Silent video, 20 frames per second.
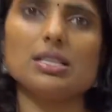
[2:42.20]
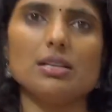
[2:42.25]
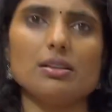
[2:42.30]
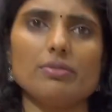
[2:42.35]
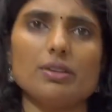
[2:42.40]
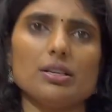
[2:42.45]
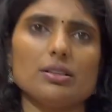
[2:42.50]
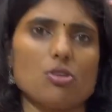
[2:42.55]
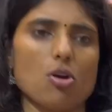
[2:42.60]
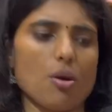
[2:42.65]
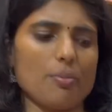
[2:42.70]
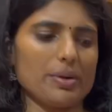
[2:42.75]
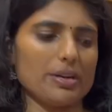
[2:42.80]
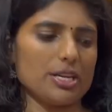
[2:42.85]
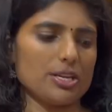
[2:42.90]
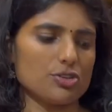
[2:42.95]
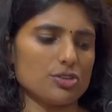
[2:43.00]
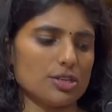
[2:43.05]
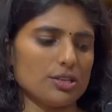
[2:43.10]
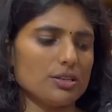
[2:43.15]
சில்வர்
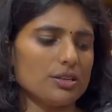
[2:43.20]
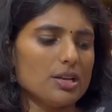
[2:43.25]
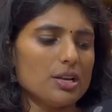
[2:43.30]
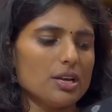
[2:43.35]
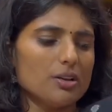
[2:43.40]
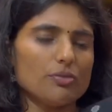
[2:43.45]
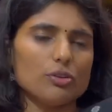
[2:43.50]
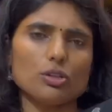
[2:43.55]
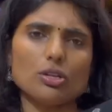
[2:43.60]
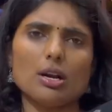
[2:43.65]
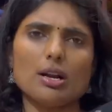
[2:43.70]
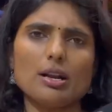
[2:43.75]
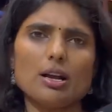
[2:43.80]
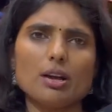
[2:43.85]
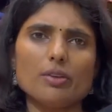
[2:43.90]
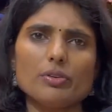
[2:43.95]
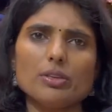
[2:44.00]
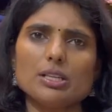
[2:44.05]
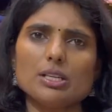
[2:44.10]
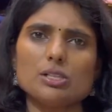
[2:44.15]
காம்பினேஷன் வித்
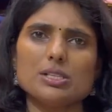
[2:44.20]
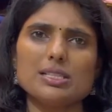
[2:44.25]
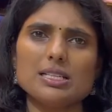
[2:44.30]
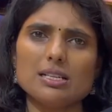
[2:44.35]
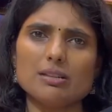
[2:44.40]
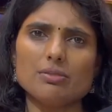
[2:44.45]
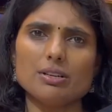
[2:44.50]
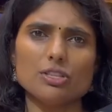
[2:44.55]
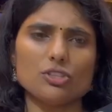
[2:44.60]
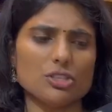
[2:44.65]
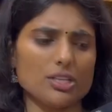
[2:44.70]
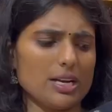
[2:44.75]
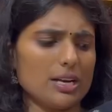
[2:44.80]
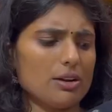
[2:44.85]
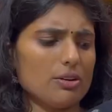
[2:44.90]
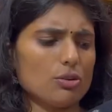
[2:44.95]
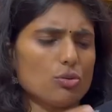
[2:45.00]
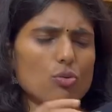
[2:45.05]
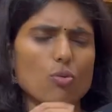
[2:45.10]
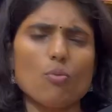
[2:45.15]
அலாங் வித் த சில்வர்
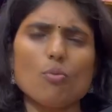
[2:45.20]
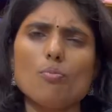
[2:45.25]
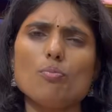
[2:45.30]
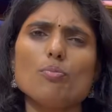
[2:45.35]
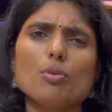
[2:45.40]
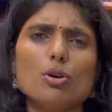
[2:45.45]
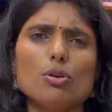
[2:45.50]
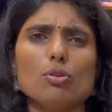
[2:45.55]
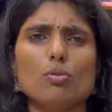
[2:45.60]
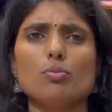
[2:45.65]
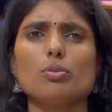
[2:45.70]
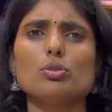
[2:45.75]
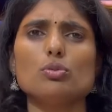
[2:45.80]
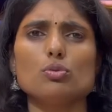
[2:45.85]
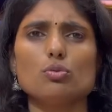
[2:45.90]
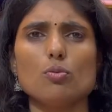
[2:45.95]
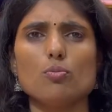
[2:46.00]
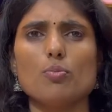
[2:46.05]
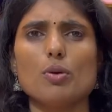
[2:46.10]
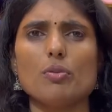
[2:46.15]
ஜரியில் ரொம்ப ரொம்ப
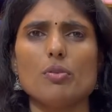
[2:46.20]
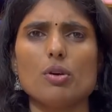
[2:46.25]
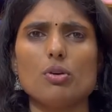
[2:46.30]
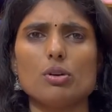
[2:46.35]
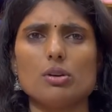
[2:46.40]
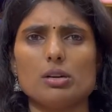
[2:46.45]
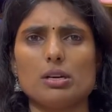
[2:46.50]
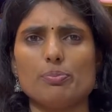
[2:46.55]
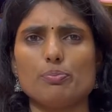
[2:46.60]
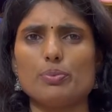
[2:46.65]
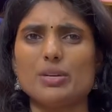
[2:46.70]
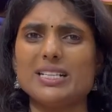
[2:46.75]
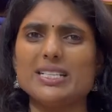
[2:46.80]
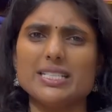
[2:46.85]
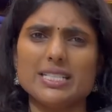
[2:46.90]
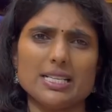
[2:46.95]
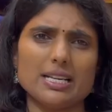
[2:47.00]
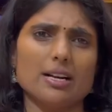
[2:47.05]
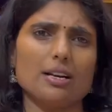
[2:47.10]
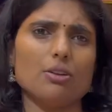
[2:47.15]
சூப்பராக ஒரு
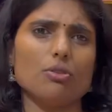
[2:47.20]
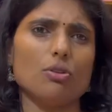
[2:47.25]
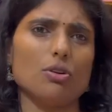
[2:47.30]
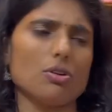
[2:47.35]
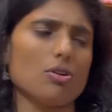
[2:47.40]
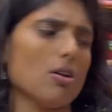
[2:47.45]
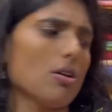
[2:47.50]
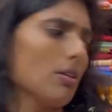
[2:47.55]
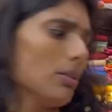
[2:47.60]
ப்ரிட்டியான ஒரு